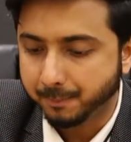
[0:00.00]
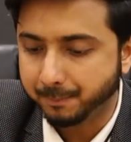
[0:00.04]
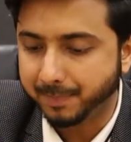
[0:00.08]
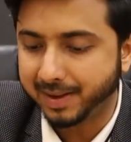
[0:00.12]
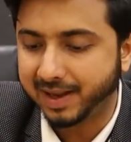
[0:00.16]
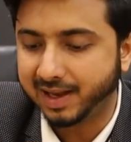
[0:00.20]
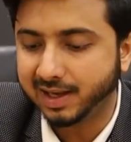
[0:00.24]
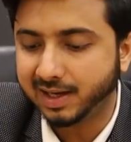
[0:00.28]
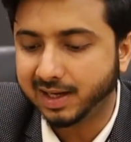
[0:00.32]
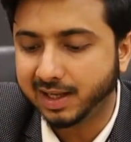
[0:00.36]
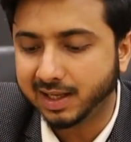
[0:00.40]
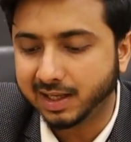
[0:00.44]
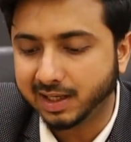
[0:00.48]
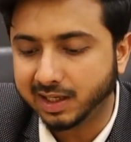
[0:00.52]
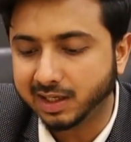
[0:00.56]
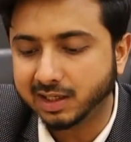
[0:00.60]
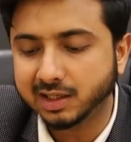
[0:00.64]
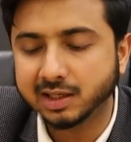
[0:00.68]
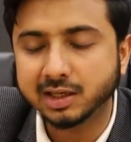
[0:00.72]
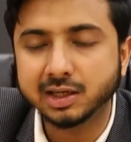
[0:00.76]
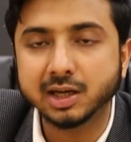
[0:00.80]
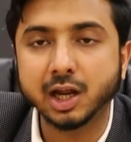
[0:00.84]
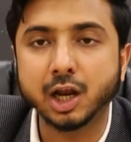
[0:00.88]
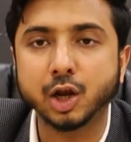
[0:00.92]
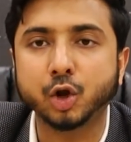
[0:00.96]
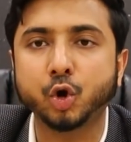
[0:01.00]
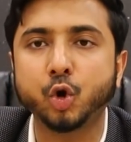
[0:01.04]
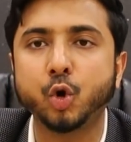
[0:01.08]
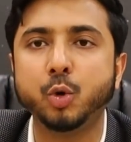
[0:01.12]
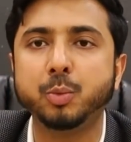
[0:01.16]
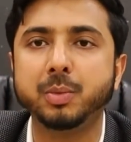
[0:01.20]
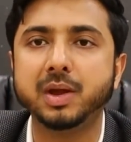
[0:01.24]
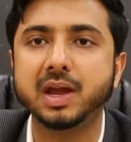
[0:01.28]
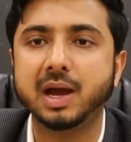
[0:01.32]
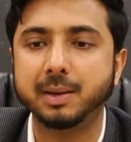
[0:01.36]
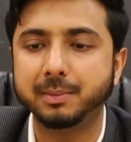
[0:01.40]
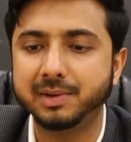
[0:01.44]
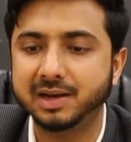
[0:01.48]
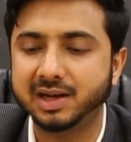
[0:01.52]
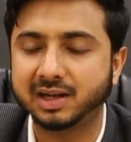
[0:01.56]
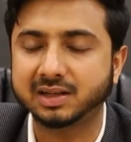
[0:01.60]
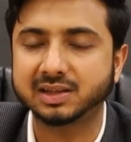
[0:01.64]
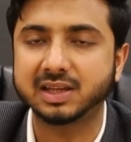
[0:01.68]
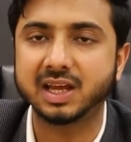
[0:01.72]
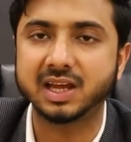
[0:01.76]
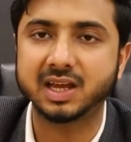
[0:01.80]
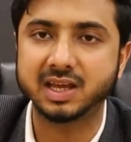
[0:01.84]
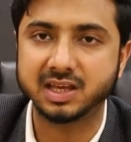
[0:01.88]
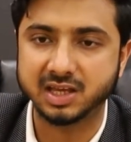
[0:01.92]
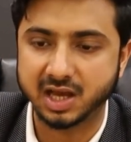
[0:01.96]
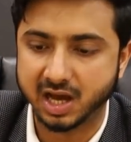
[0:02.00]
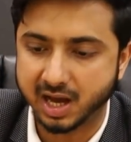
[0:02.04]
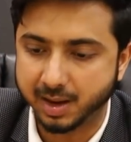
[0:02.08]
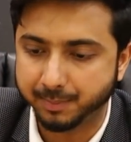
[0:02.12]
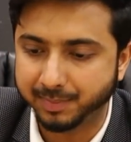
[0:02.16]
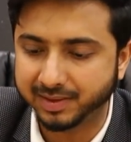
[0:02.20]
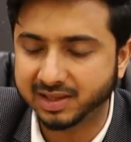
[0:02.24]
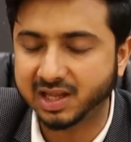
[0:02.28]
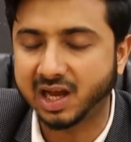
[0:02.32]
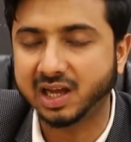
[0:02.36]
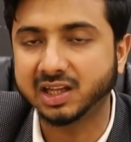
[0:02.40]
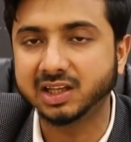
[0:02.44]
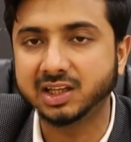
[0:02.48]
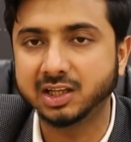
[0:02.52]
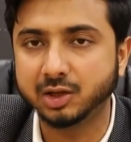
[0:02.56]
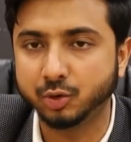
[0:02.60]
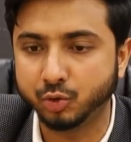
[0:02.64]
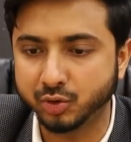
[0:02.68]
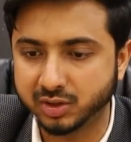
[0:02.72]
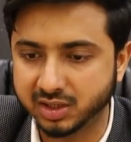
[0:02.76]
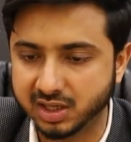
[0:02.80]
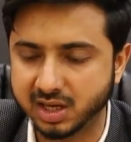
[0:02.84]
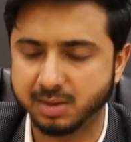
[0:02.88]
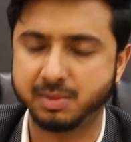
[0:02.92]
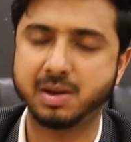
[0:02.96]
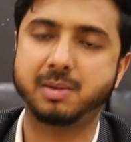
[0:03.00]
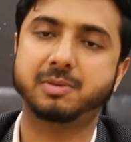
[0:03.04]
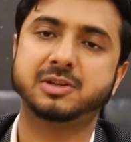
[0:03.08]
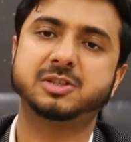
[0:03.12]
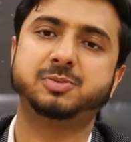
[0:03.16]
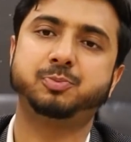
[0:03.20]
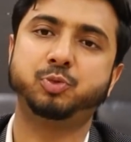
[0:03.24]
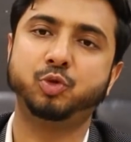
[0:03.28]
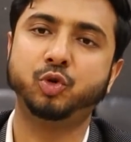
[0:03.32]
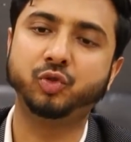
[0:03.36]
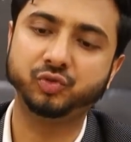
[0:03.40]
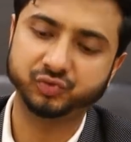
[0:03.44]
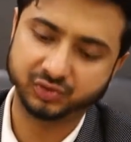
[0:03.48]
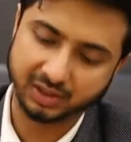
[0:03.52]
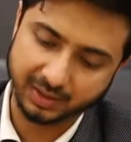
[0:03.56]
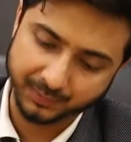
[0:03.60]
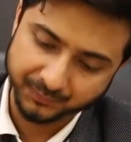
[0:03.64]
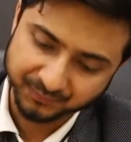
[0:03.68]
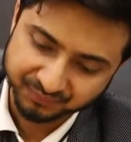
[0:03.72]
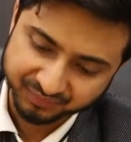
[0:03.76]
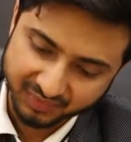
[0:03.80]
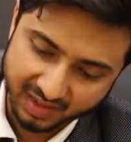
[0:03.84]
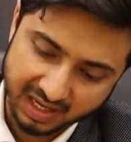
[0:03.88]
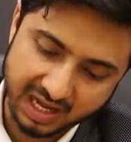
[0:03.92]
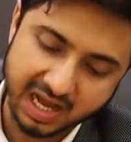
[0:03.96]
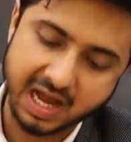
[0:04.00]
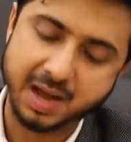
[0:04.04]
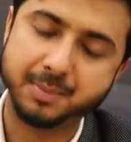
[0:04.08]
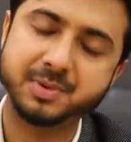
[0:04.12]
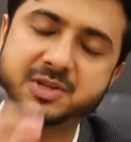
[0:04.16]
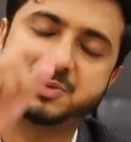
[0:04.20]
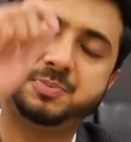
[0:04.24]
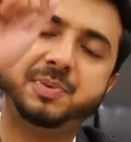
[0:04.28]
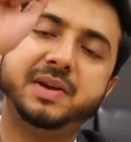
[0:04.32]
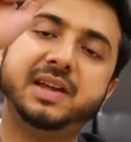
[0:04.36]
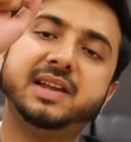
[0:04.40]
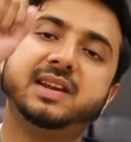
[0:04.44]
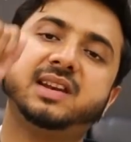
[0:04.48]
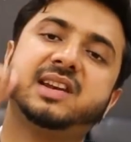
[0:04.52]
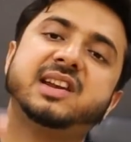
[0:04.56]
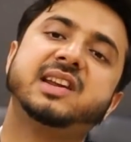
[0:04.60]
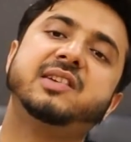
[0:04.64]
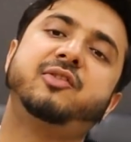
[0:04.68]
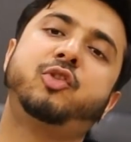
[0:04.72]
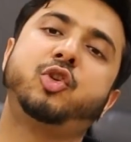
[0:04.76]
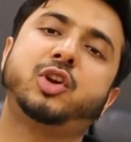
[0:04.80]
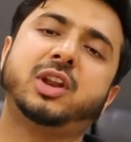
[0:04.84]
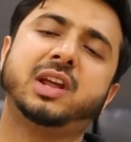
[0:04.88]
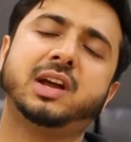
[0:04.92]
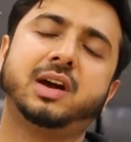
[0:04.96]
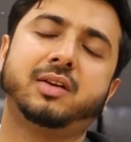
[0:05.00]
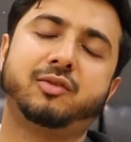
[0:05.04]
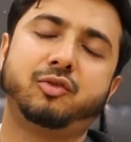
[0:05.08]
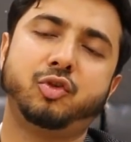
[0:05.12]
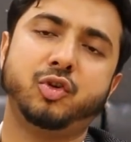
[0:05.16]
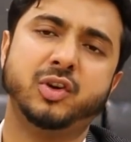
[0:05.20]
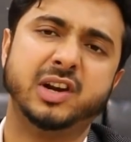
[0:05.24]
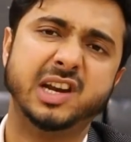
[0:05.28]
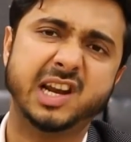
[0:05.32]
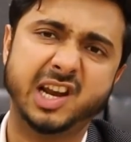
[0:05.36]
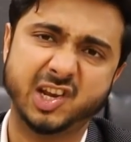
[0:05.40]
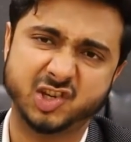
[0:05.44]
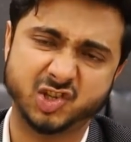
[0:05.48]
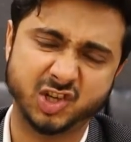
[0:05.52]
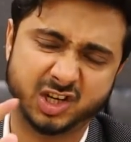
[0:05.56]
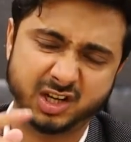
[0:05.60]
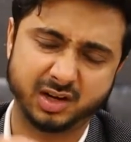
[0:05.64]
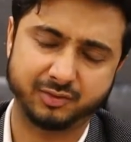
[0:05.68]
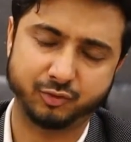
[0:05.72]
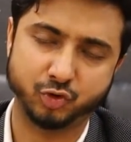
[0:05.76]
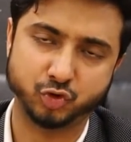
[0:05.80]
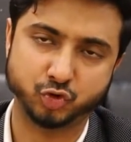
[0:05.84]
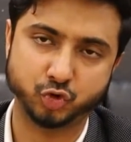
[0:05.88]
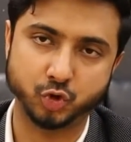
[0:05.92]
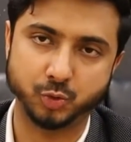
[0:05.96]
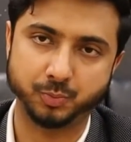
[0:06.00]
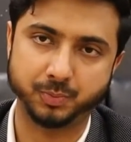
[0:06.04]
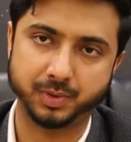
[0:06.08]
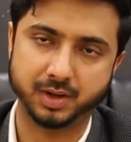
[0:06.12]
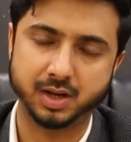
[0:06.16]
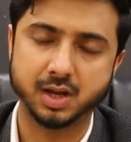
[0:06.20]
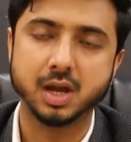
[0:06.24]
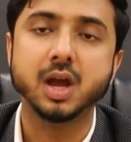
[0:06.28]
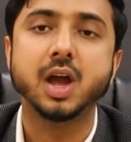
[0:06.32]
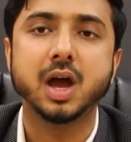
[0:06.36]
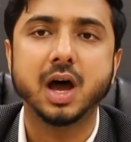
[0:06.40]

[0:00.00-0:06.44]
पहले इन इन हलकों में हमें लगता है कि यहाँ पर धांधली हुई है हमारे पास प्रूफ है आप इस पर री वोटिंग करवाओ री इलेक्शन करवाओ उसके ऊपर